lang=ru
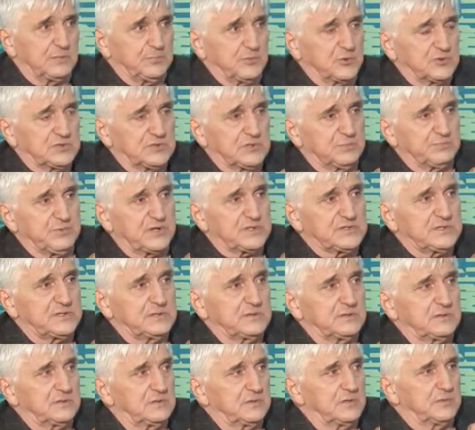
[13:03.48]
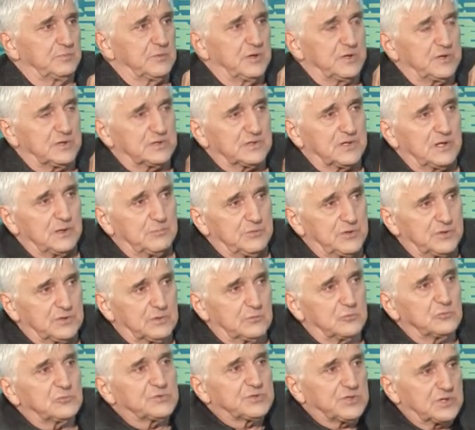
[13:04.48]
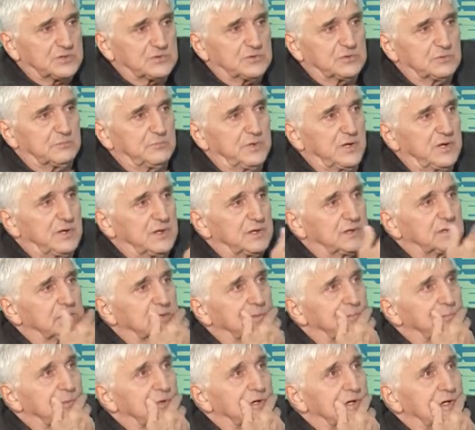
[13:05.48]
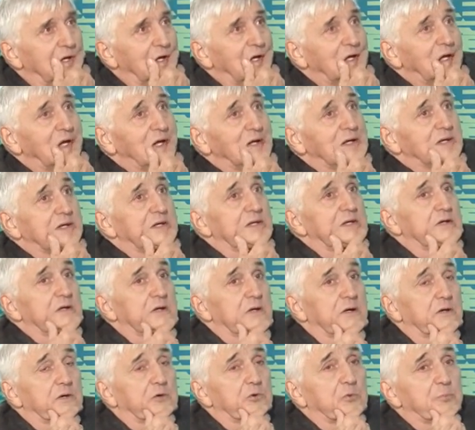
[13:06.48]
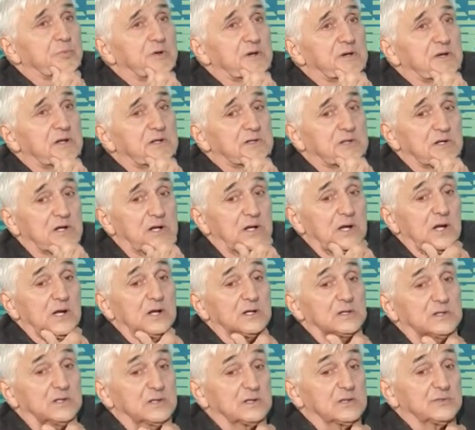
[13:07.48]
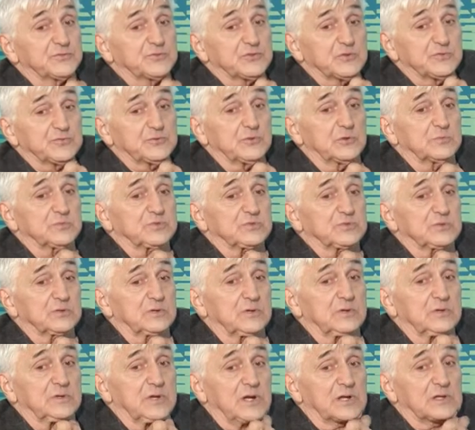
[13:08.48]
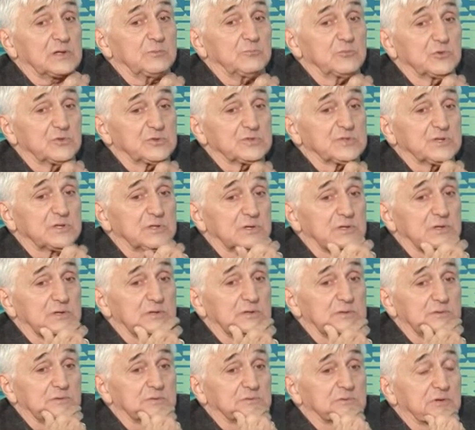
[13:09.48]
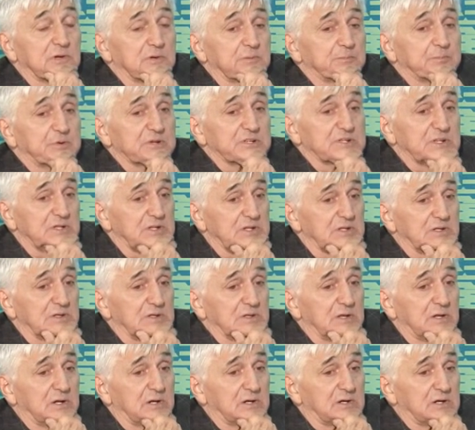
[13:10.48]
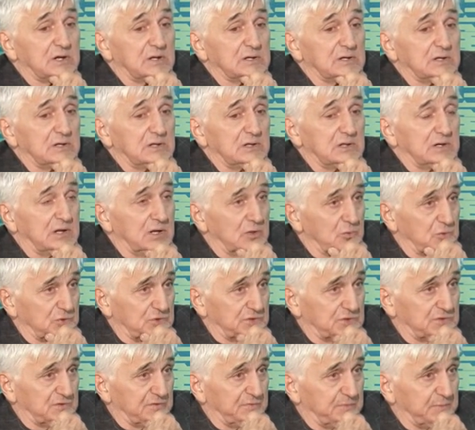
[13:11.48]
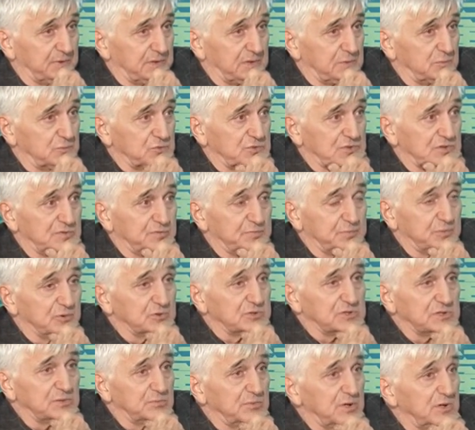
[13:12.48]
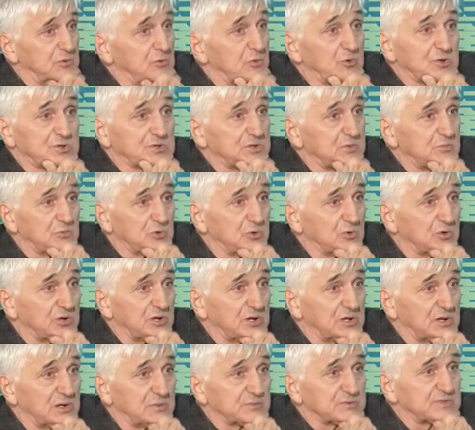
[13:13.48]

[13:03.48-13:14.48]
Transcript: просто просить и Гмырина об этом, ну, сейчас он болеет, тем более, и э, губернатора. Дело все в том, что я немножечко э, так пожалел Архангела Городцев, потому что в прошлом году очень многие нам